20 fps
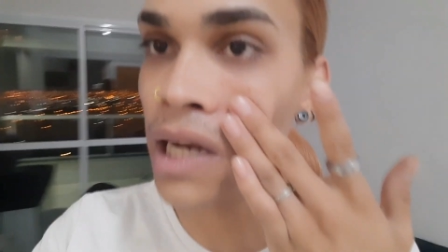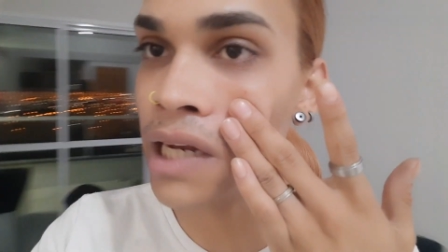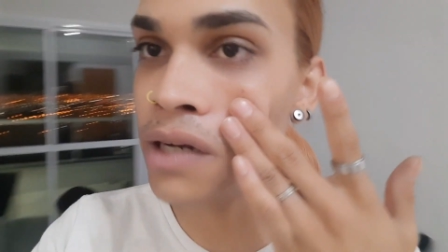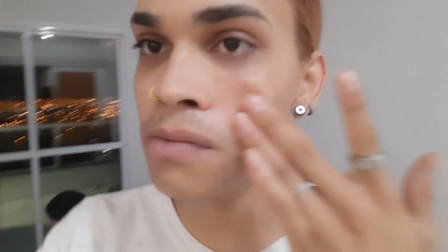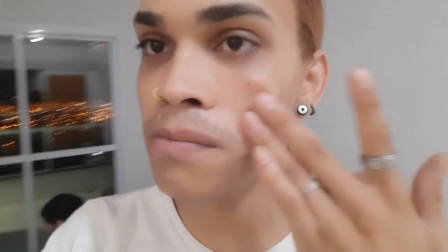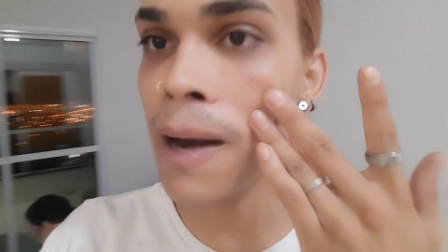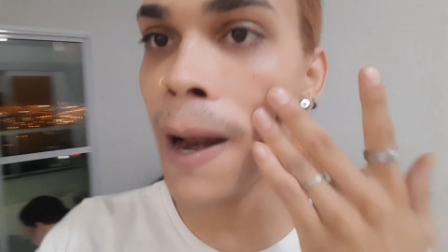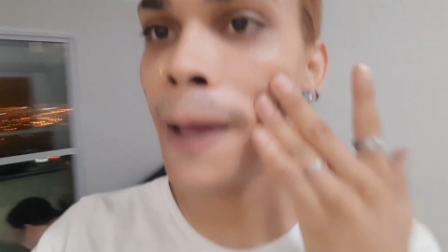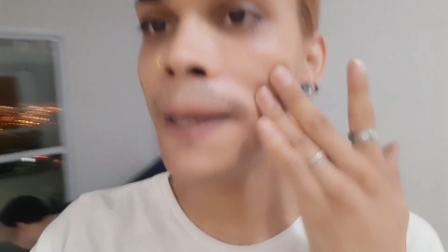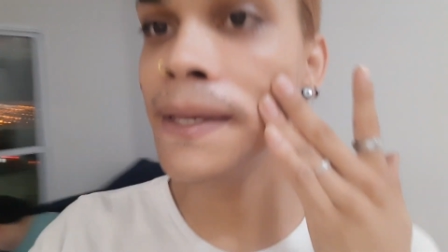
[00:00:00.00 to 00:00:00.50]
lá
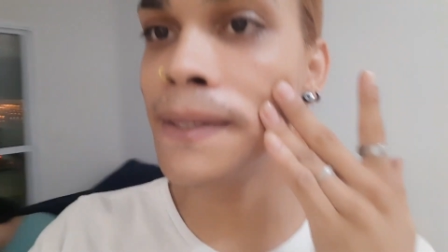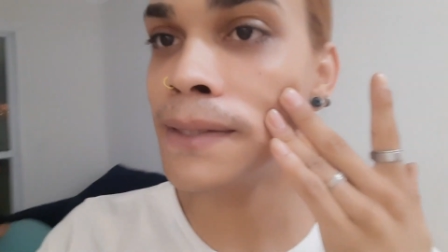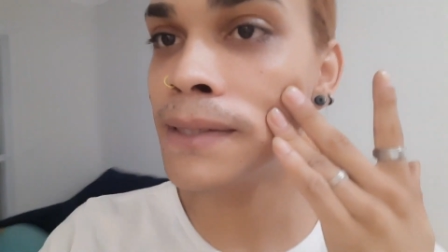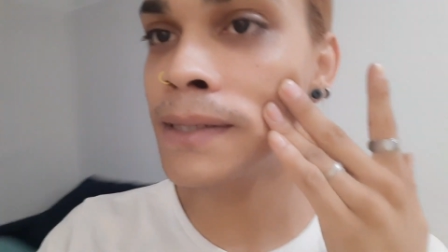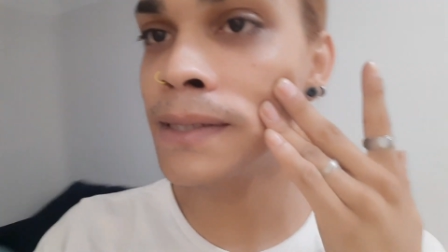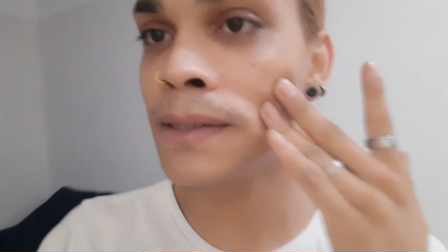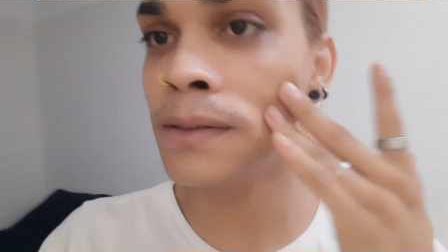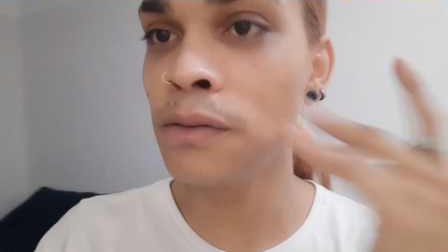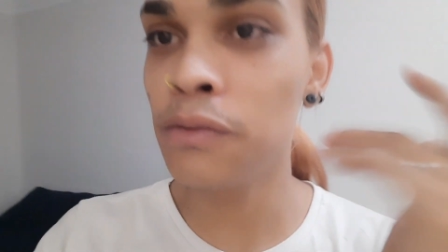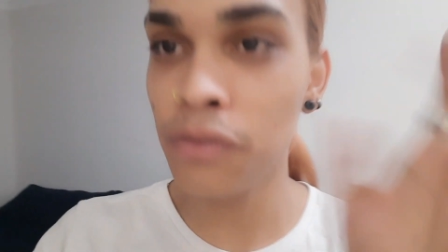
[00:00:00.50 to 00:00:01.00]
no
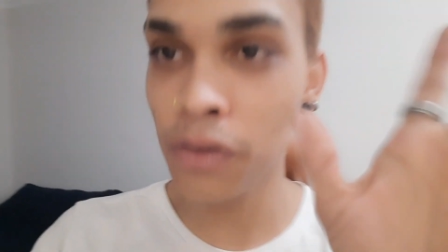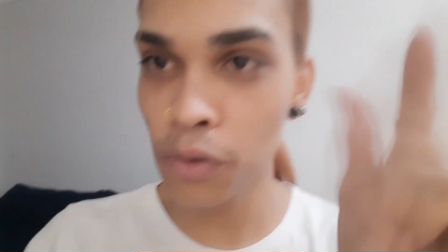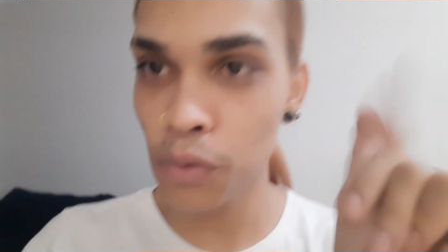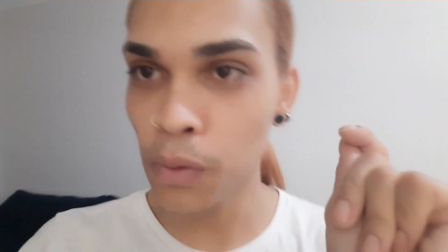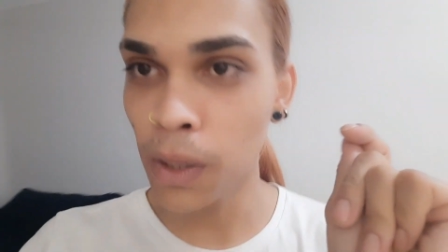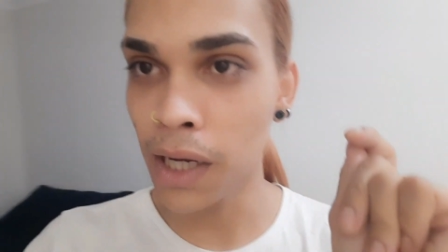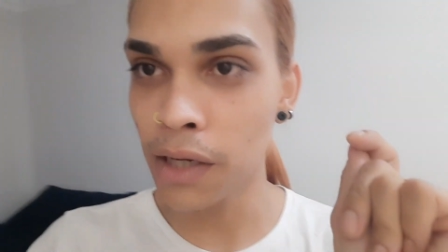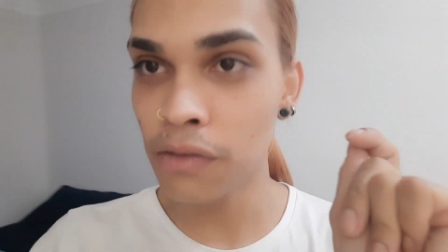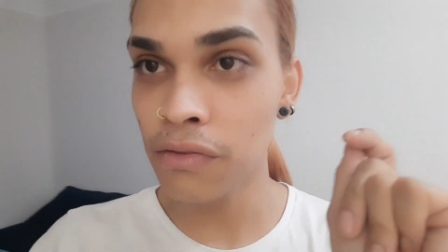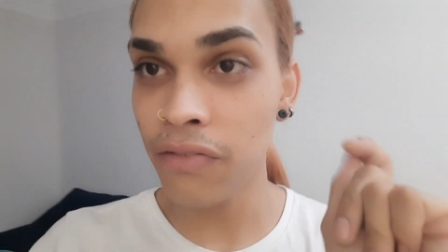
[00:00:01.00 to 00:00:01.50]
Braz. No fim
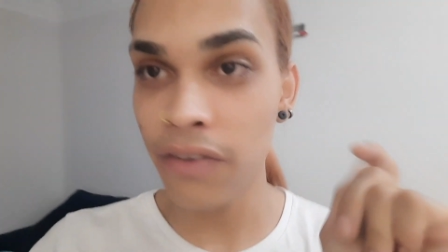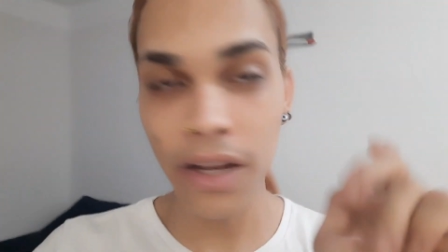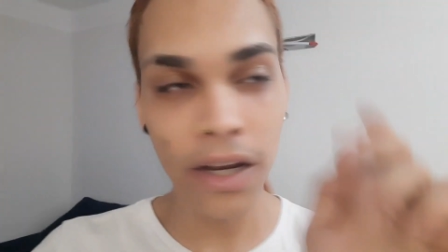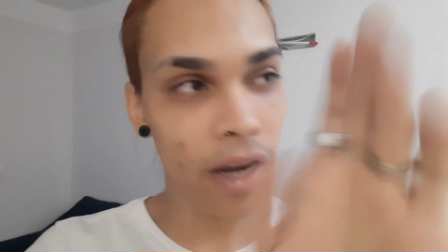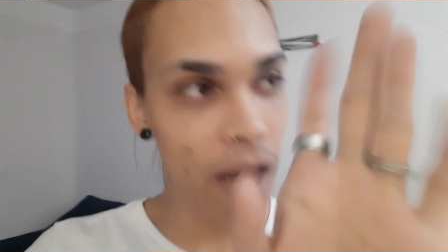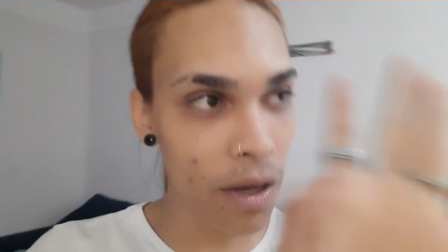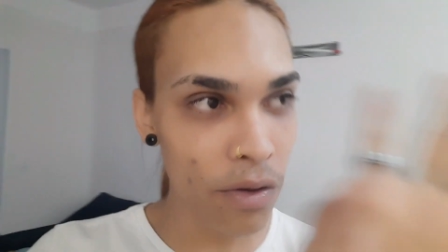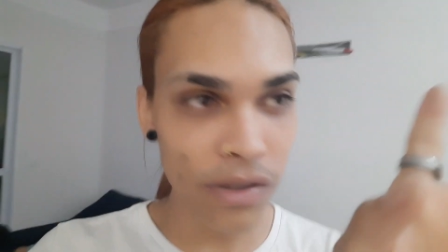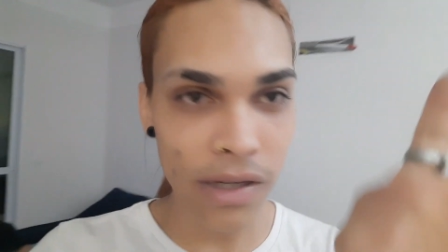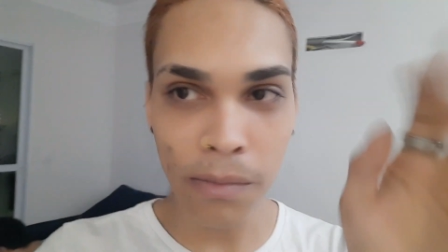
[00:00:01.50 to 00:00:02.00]
do ano,
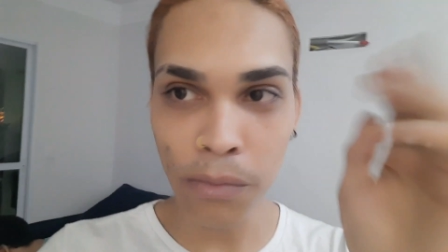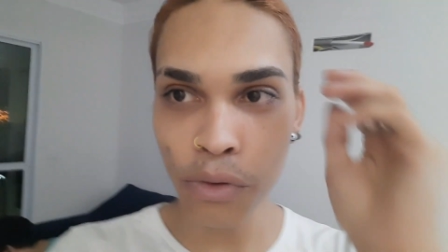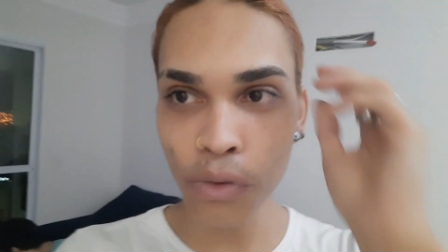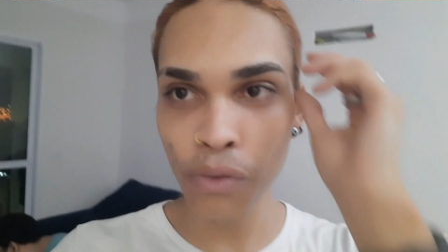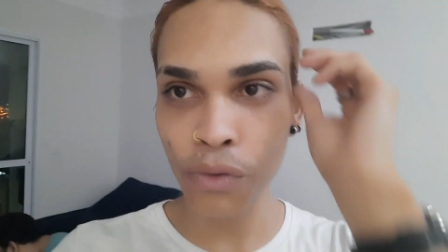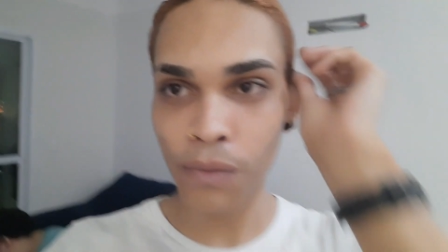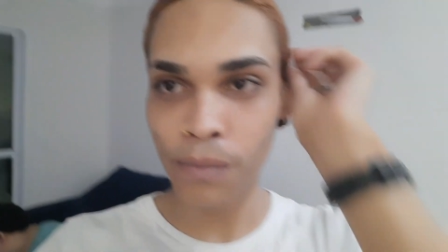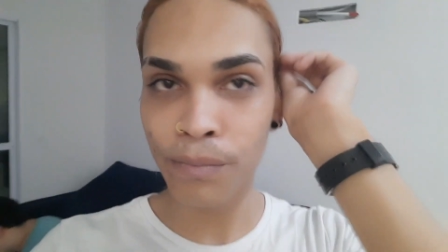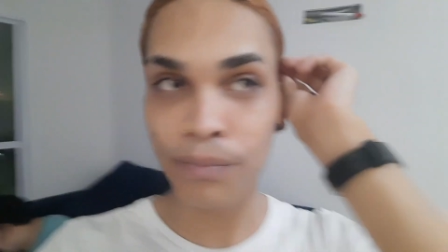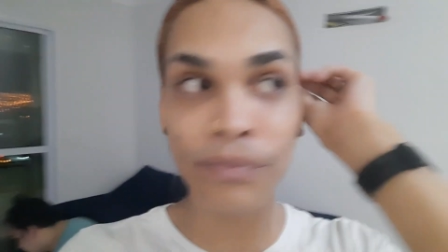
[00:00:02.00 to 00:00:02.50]
filho, nem usamos tudo.